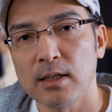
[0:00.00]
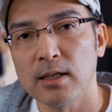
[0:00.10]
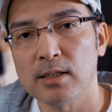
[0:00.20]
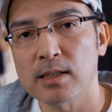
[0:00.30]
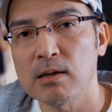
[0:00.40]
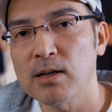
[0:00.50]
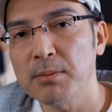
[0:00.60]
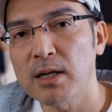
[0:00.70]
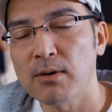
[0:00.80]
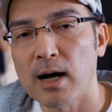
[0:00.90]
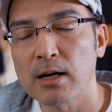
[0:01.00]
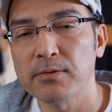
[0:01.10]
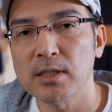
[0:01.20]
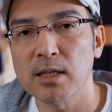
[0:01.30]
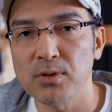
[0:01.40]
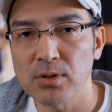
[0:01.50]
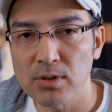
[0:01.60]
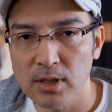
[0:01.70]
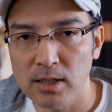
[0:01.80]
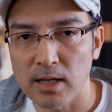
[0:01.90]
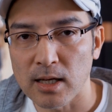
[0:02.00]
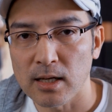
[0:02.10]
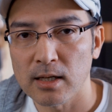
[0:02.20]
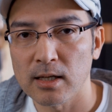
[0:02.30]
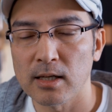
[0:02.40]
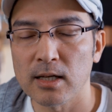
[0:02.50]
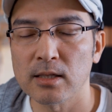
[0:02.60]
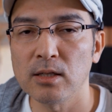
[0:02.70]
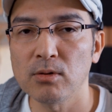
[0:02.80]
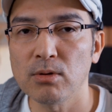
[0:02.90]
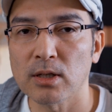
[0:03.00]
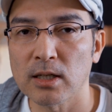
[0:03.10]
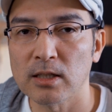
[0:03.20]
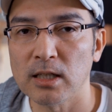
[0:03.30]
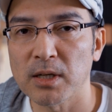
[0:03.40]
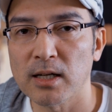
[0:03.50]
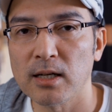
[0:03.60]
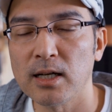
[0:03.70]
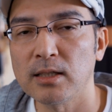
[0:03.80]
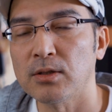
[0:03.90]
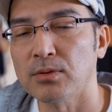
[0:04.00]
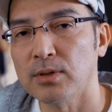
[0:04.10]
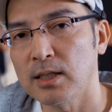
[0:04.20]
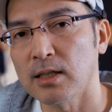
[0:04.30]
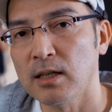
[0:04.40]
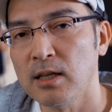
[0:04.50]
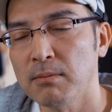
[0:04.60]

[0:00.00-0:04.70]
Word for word: え使うカメラは α7-3 で、えやっていこうかなって今考えているんで、